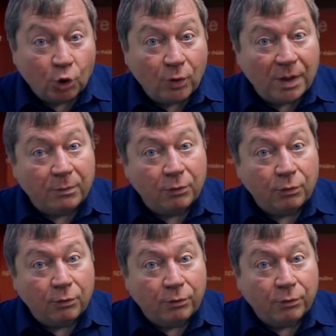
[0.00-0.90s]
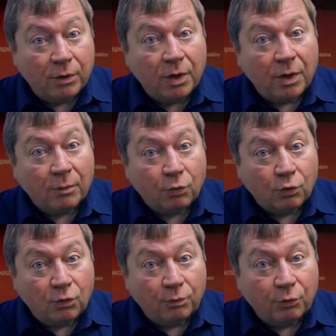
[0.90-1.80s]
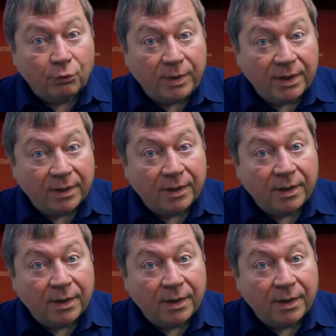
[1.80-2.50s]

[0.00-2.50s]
cruellement de lieux pour se produire.